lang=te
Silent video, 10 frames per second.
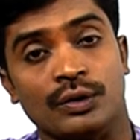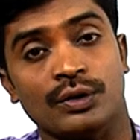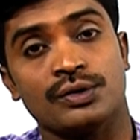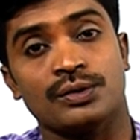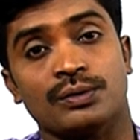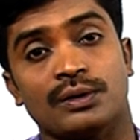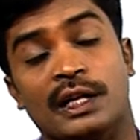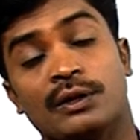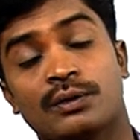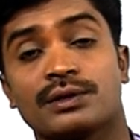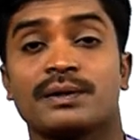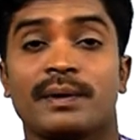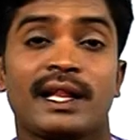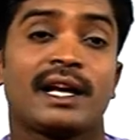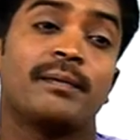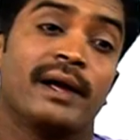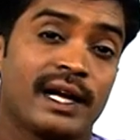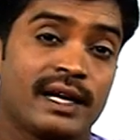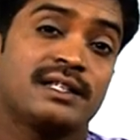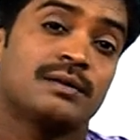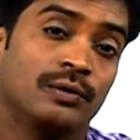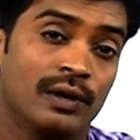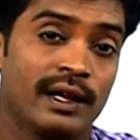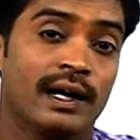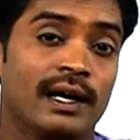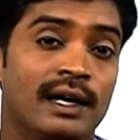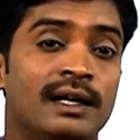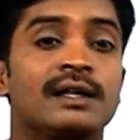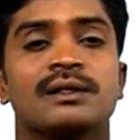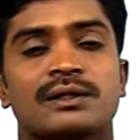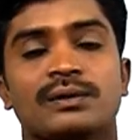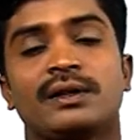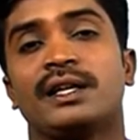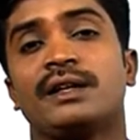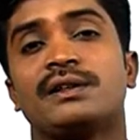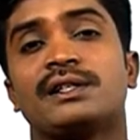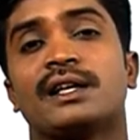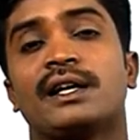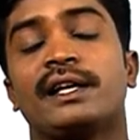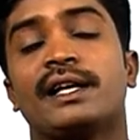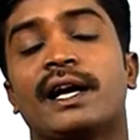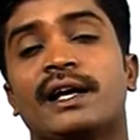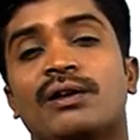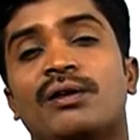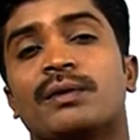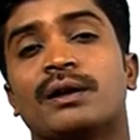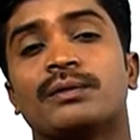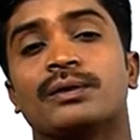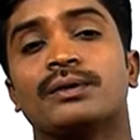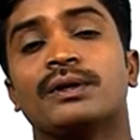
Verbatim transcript: పొందొచ్చు అందుకోసం ఏదైనా మెకానిజం ఉన్నదా సో ఈ విషయ ఈ యాంగిల్లో మనము